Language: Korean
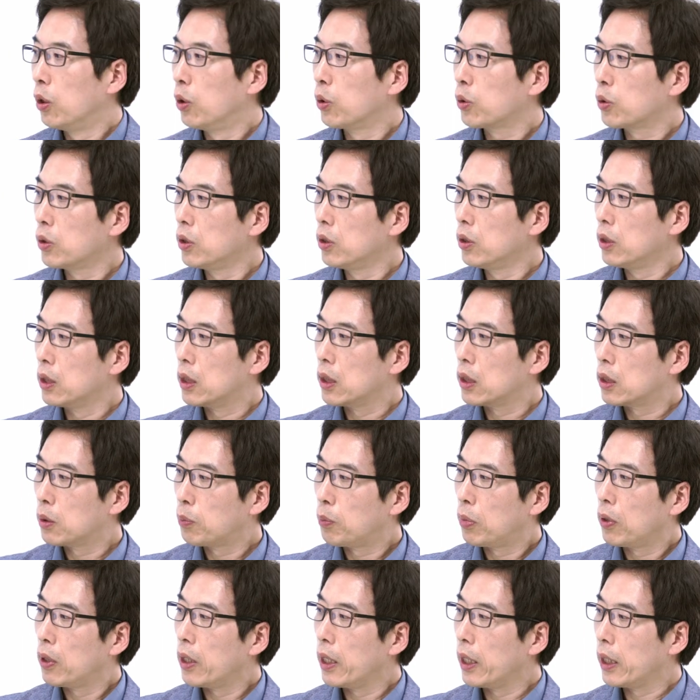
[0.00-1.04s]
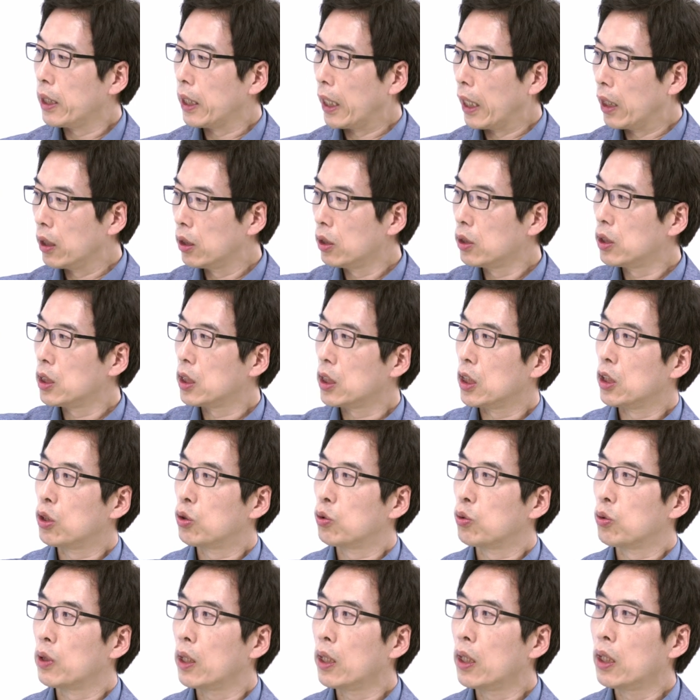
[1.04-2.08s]
혹은 디스플레이 에너지
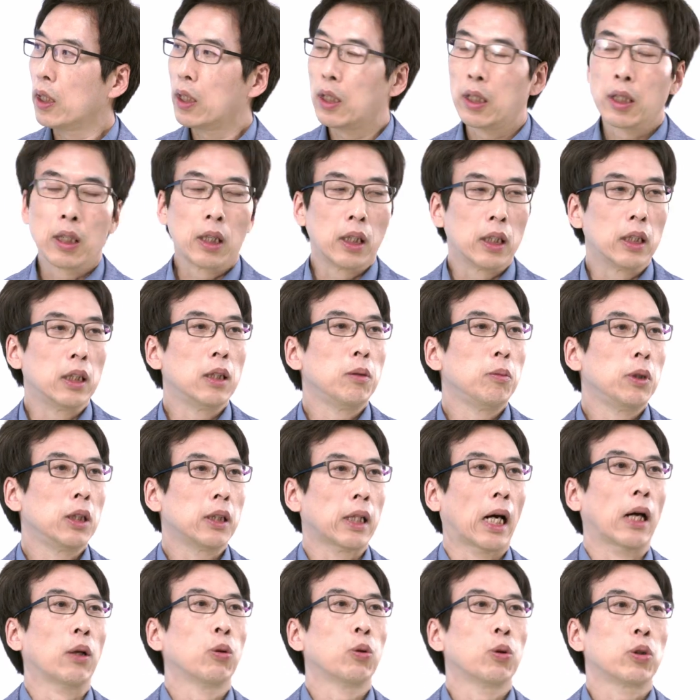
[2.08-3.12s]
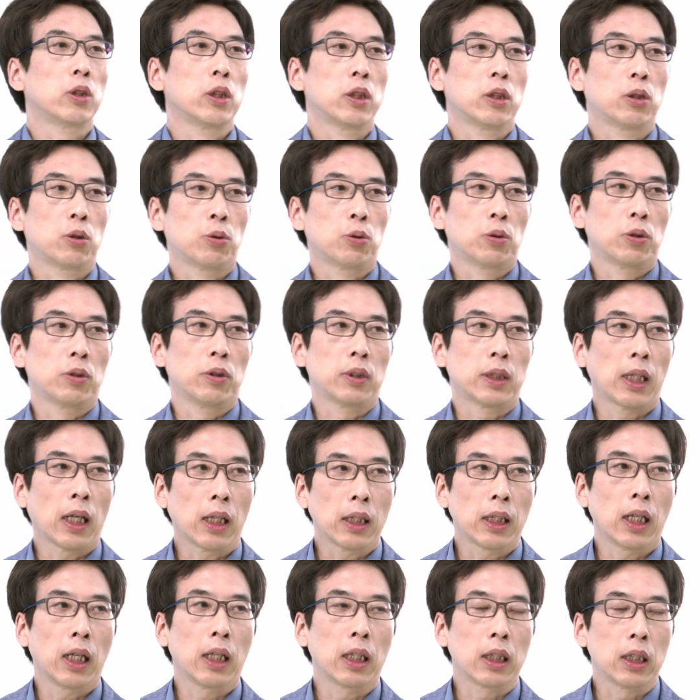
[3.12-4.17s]
기술의 이미 나노 기술은
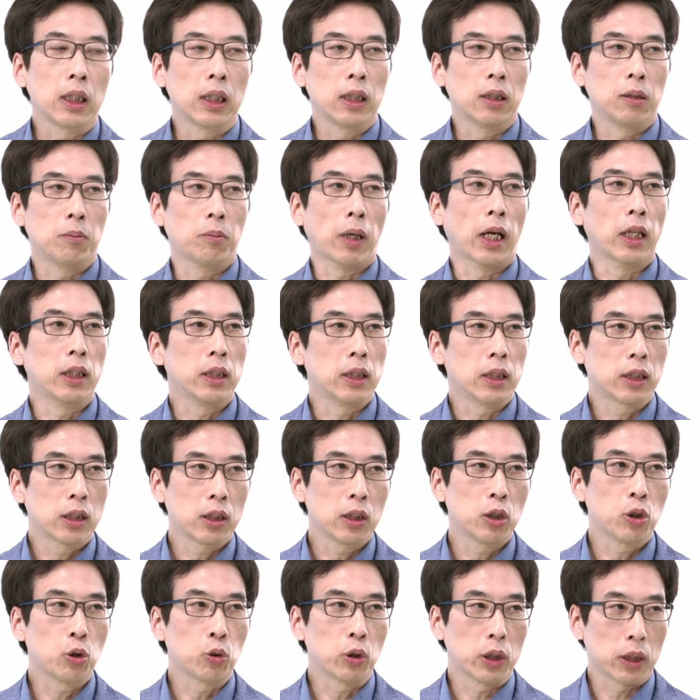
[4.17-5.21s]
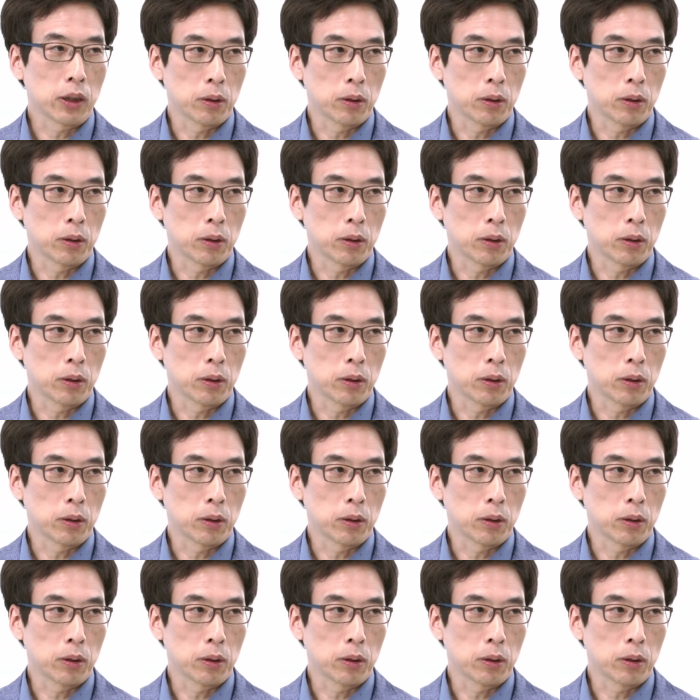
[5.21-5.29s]
상당히 많이 쓰이고